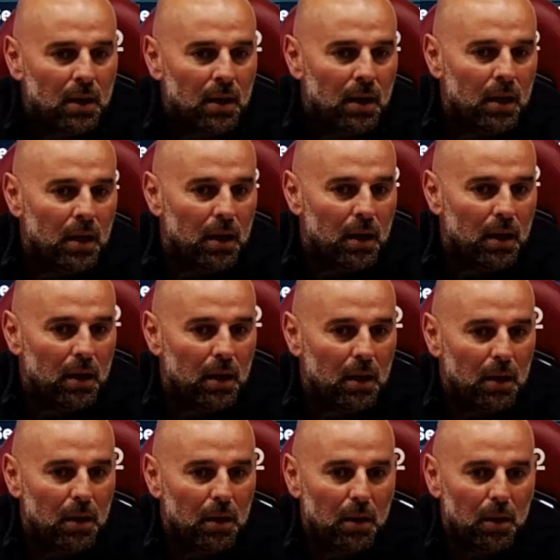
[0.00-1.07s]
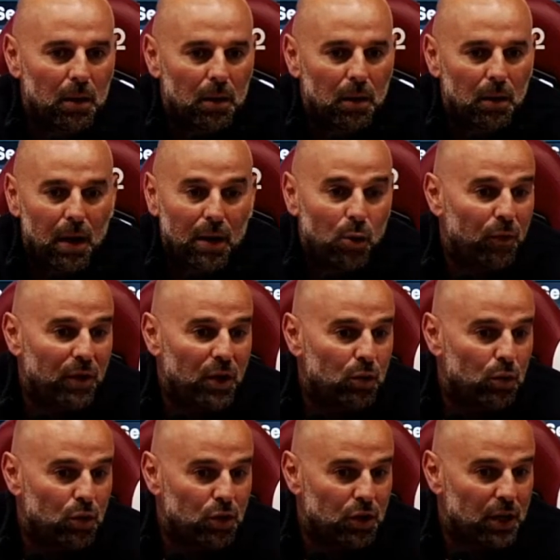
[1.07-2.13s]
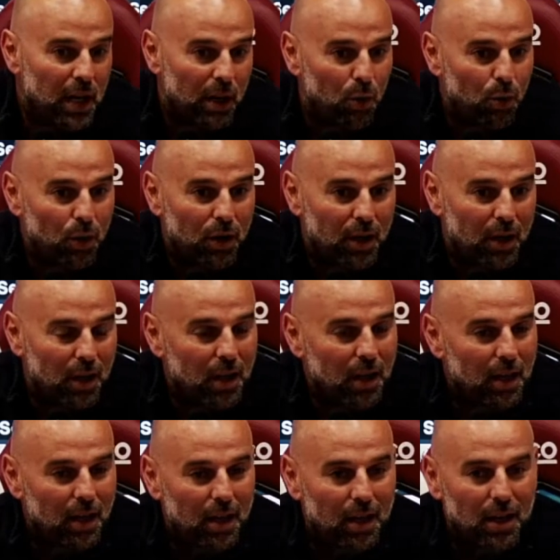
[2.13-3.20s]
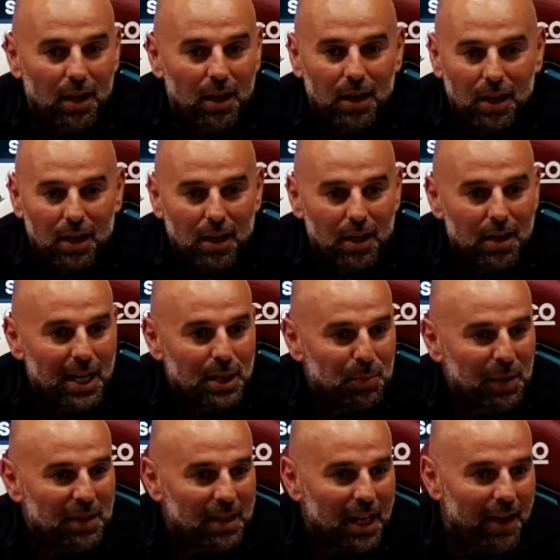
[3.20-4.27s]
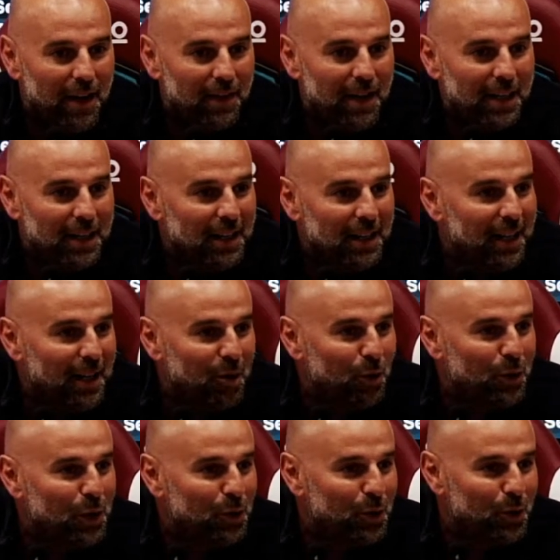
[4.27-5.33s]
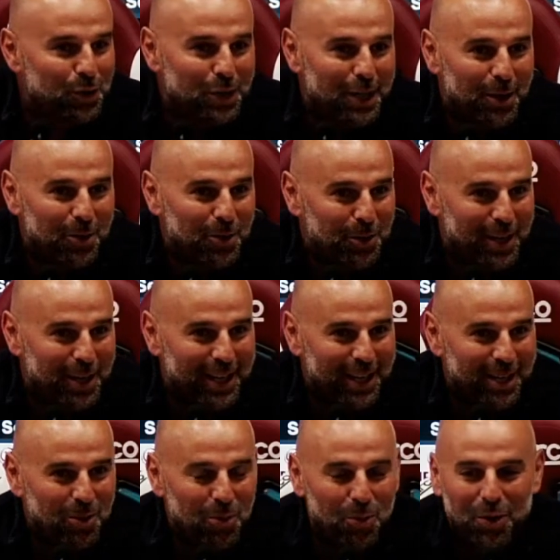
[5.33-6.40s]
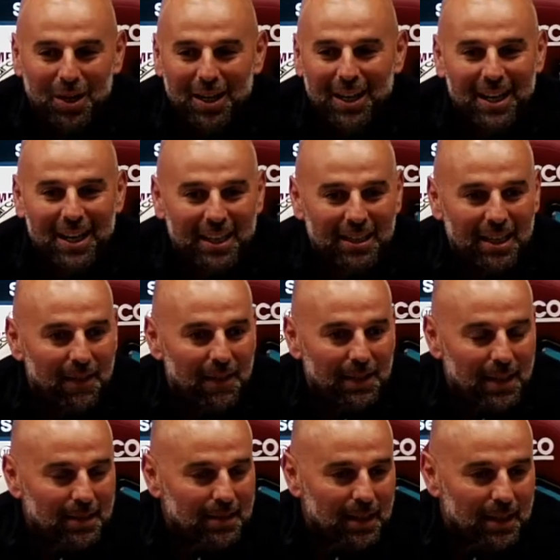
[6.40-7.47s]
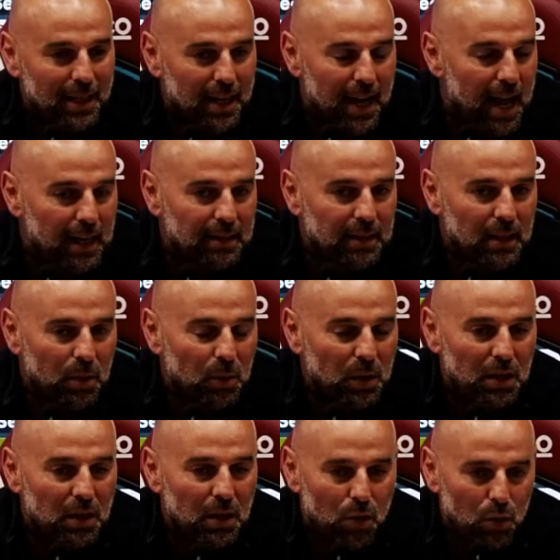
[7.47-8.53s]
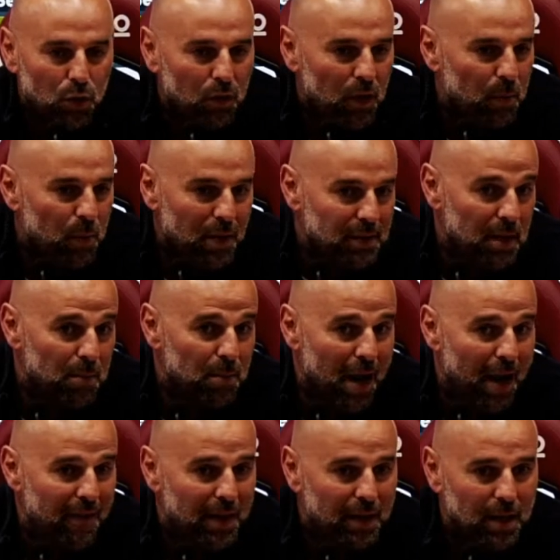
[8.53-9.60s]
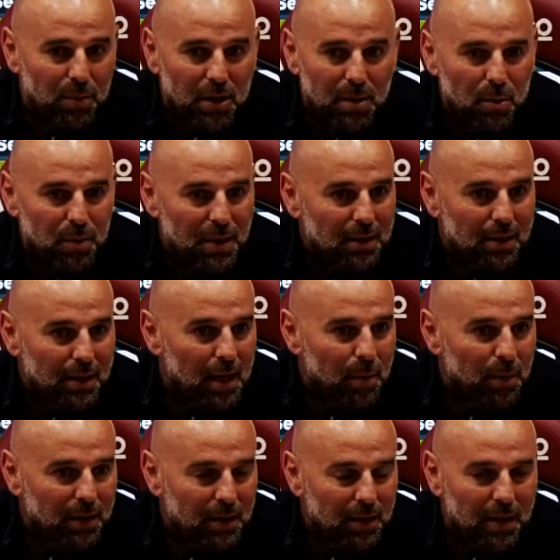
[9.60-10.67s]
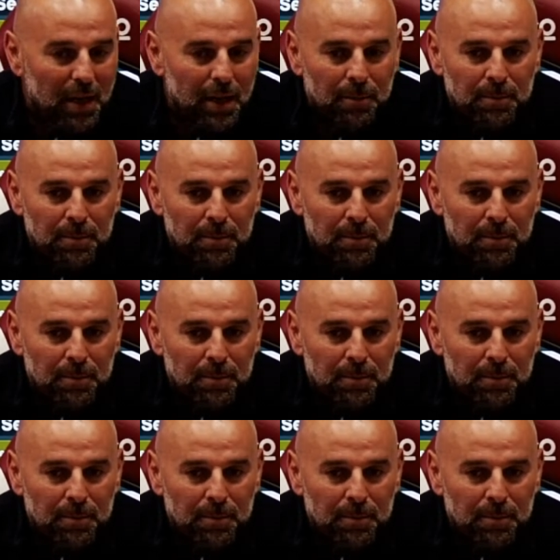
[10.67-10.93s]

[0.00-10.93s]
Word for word: E hanno vinto sia con chi li aspettava e hanno vinto sia con, con chi li andava ad attaccare alti, quindi noi dovremo essere bravi a capire i momenti della partita